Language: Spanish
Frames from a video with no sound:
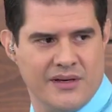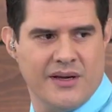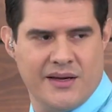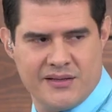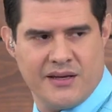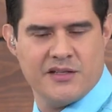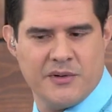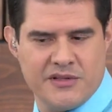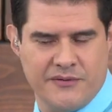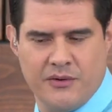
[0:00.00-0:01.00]
sería ese en
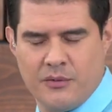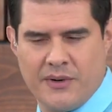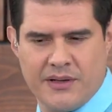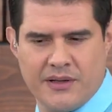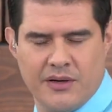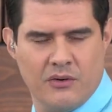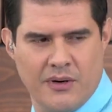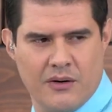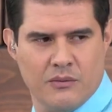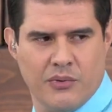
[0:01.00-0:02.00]
específico para
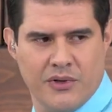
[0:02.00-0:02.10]
tenerlo claro un